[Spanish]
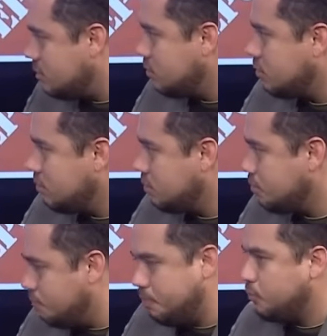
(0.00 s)

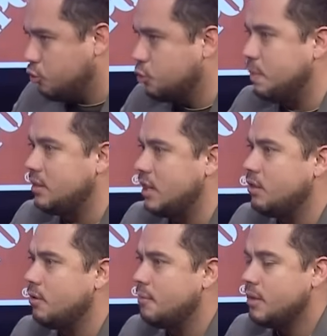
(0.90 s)
Suspendido. Suspendido.
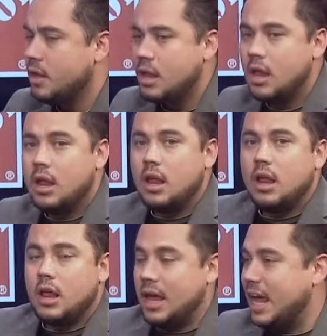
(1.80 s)

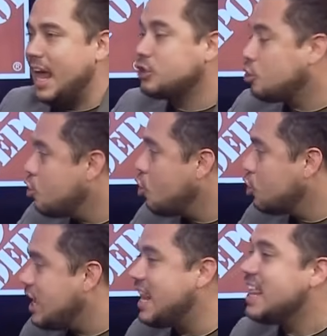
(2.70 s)
Eso no
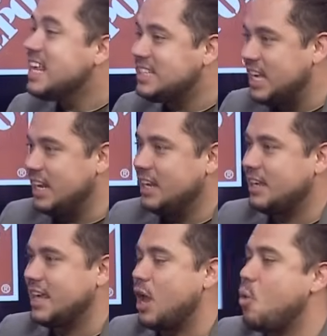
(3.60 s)
quiere decir
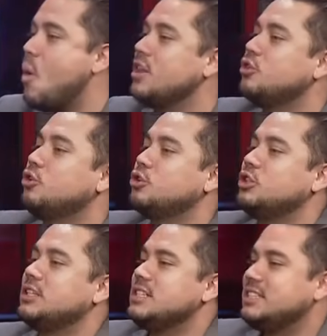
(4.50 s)
que cuando
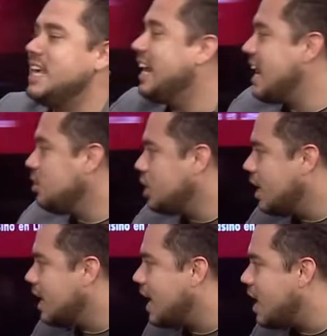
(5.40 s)
se
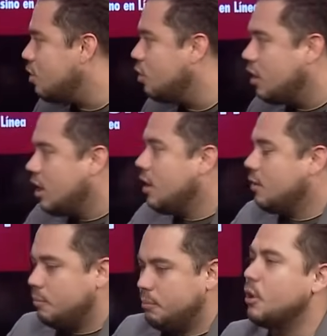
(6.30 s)
reintegre Harold,
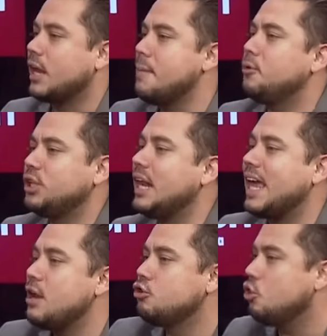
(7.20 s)
por ejemplo, ahorita le
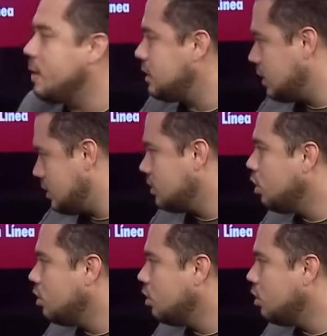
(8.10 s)
quedan ocho meses, ¿no?